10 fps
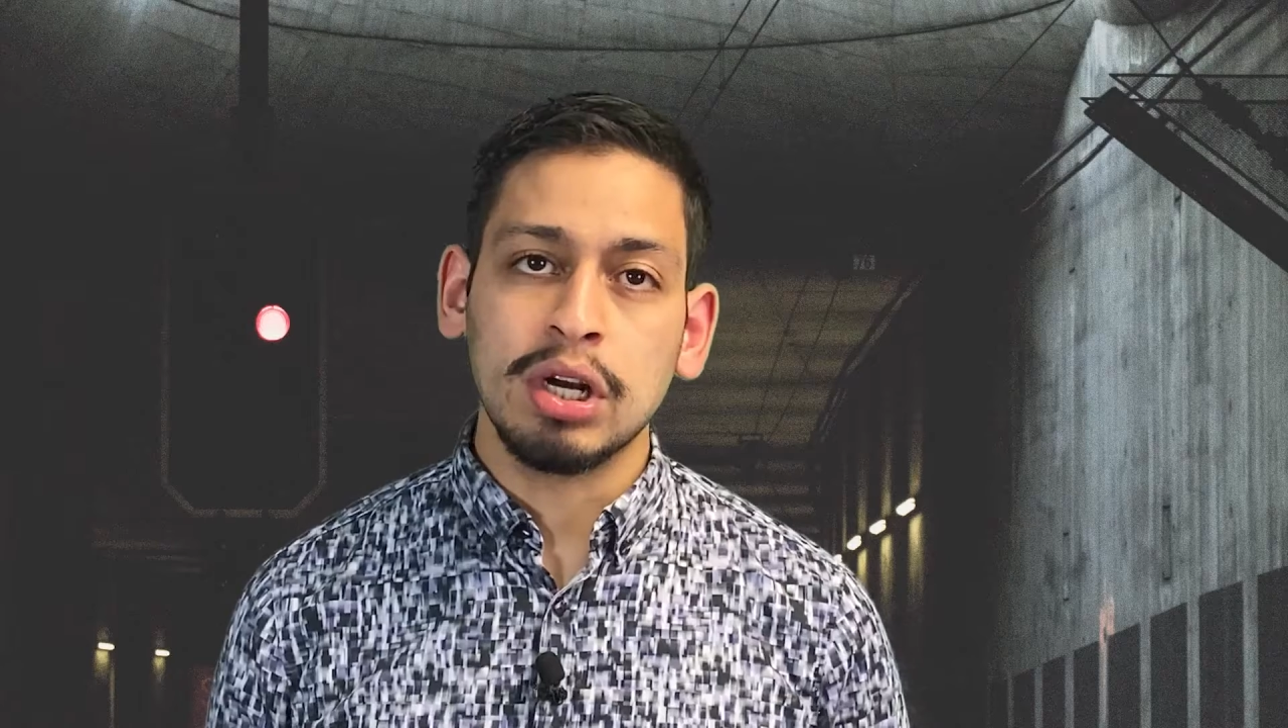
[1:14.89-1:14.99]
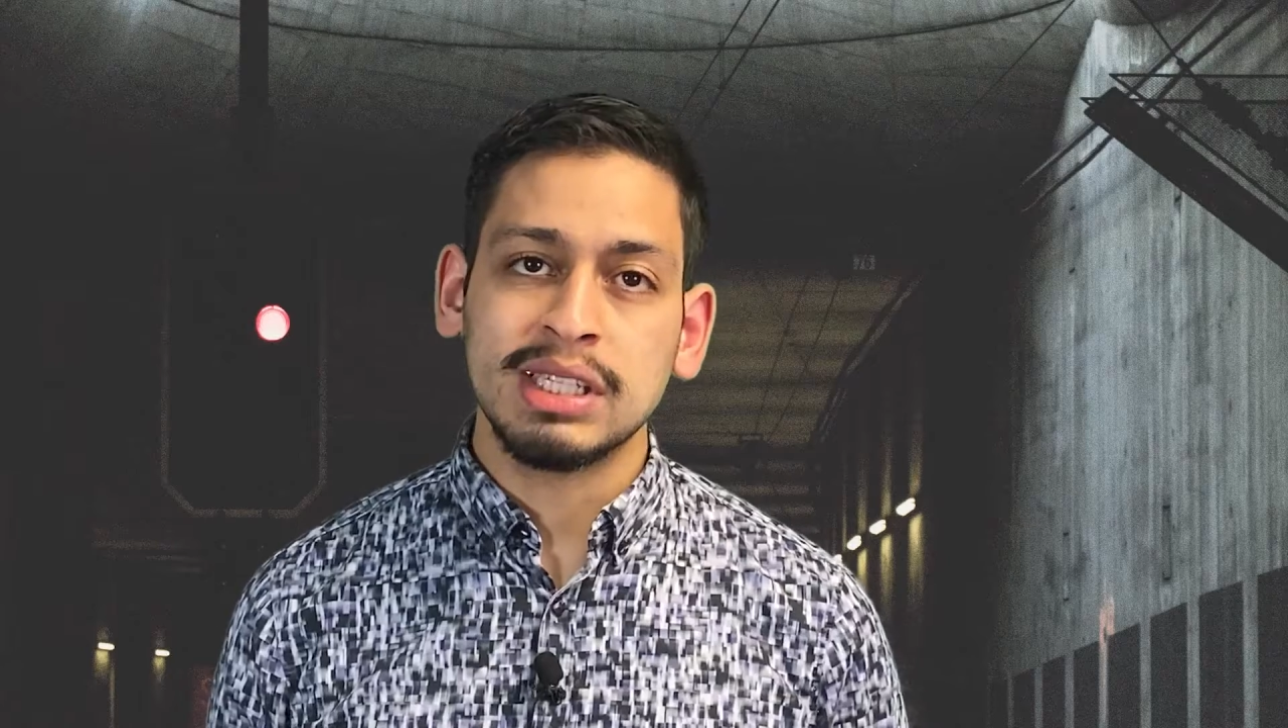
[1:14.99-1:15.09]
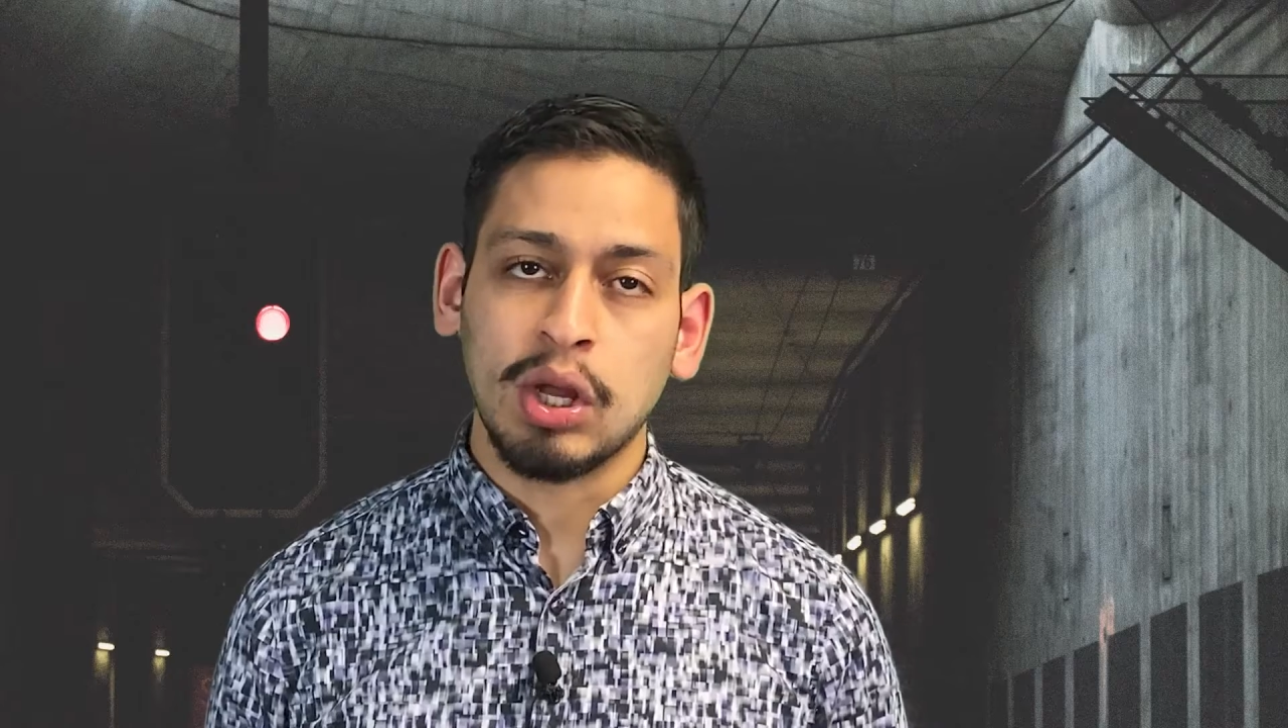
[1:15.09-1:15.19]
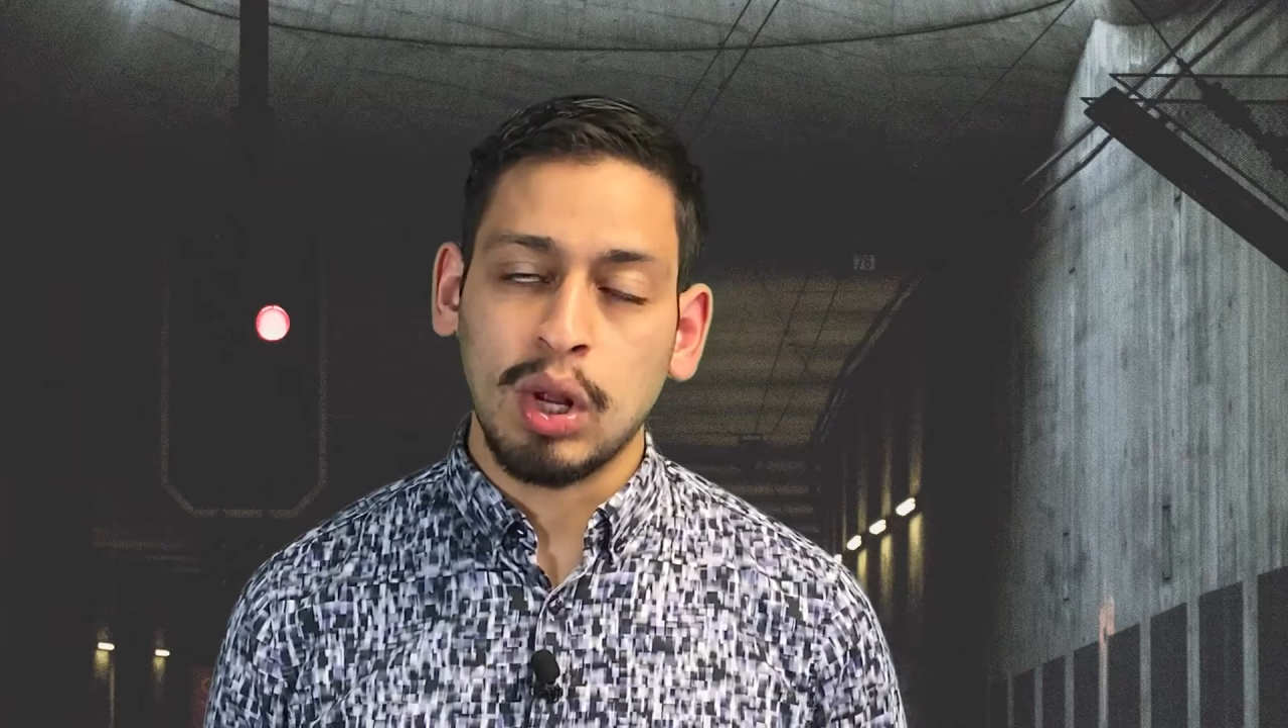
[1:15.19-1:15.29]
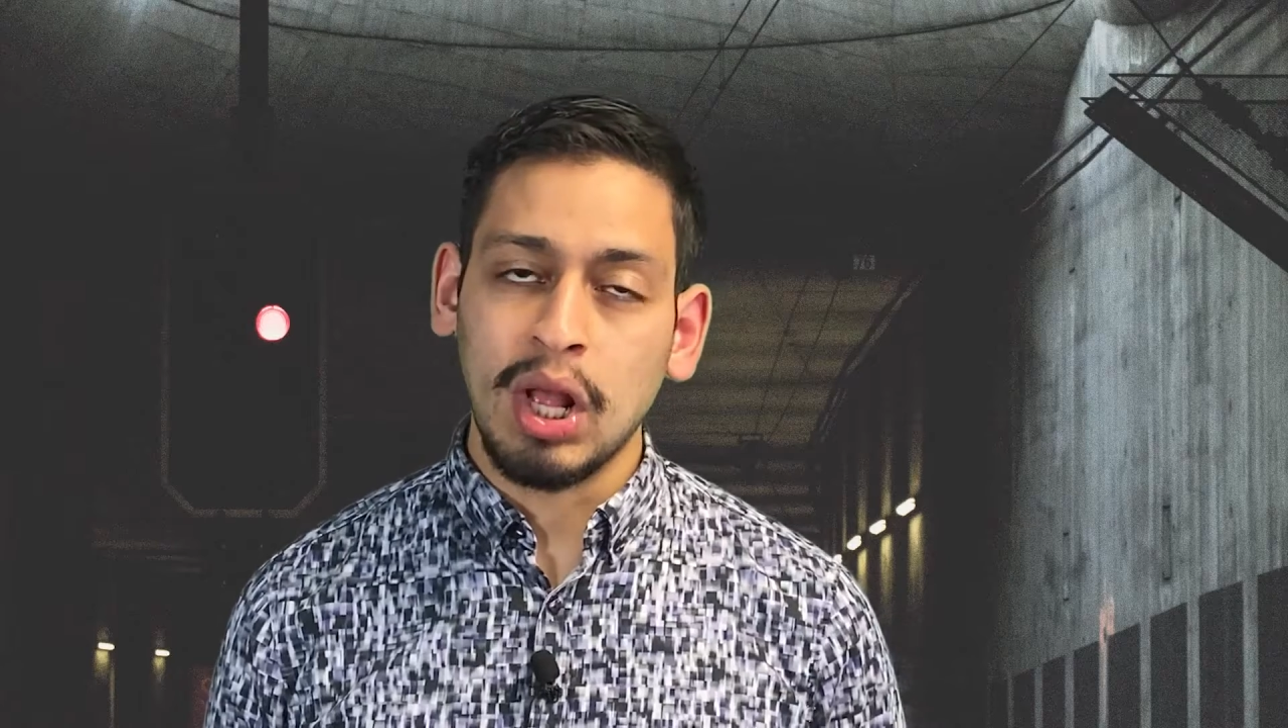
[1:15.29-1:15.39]

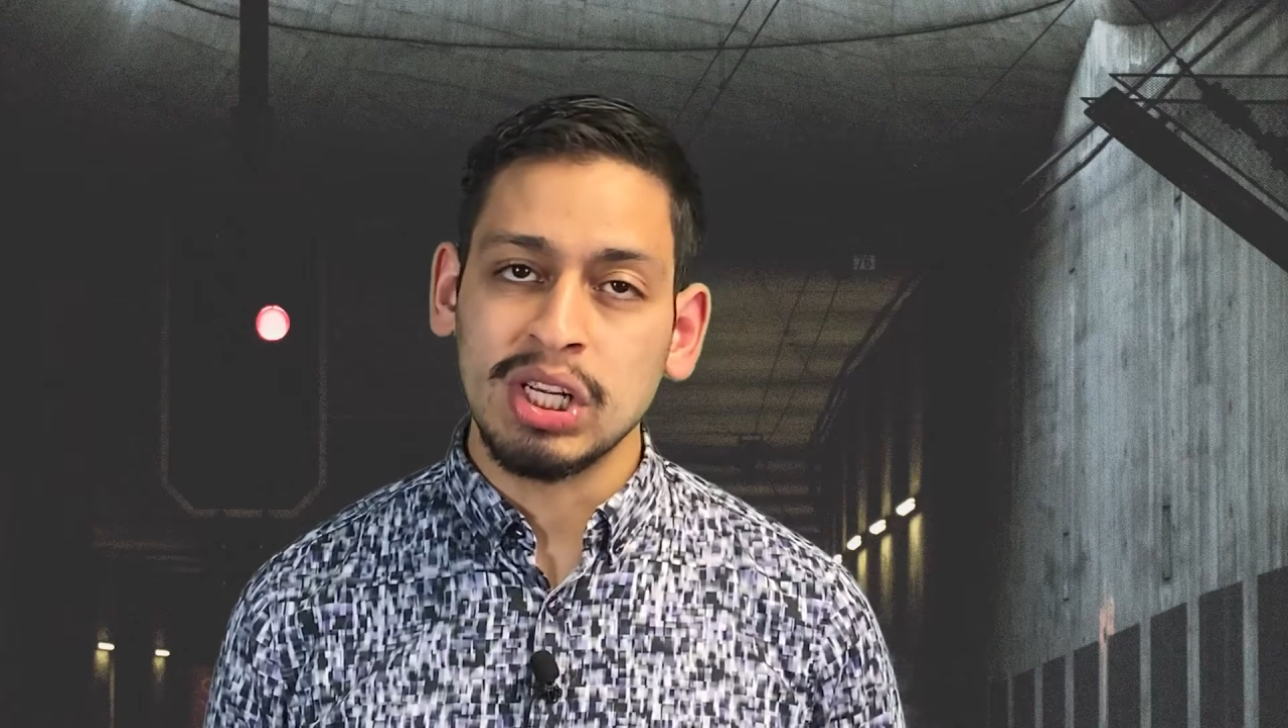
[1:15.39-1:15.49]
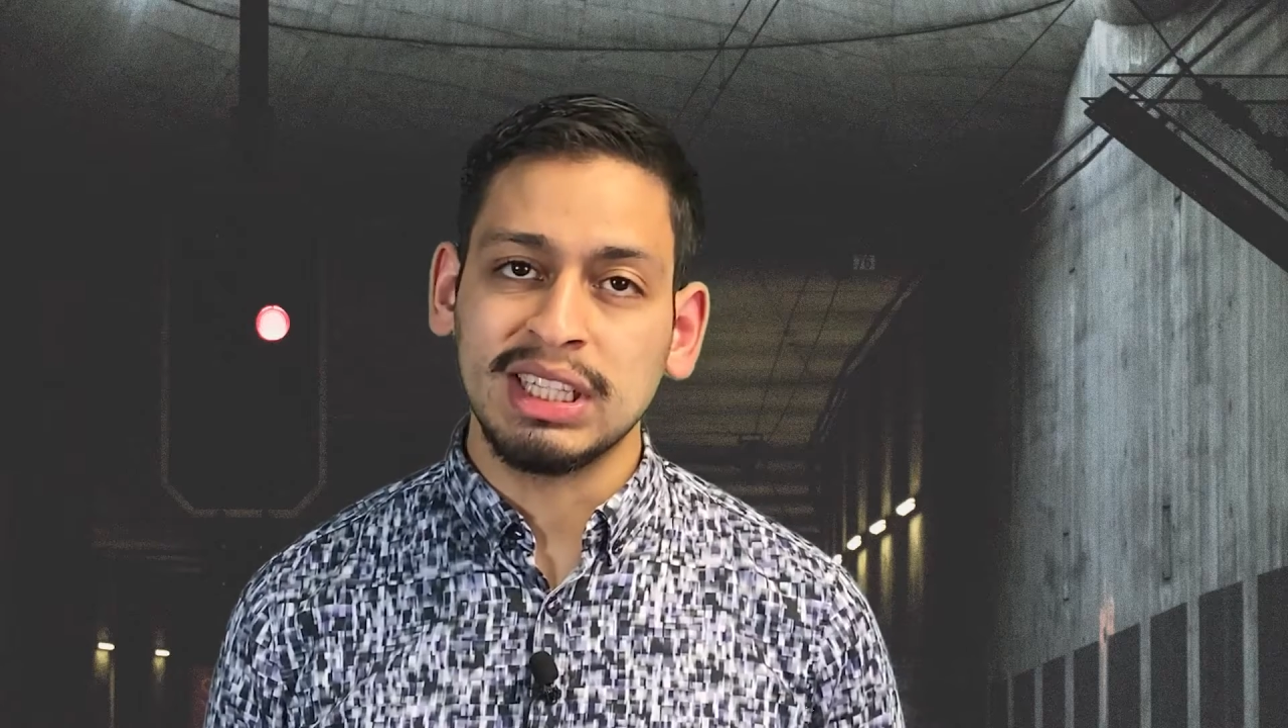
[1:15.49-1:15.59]
restaurados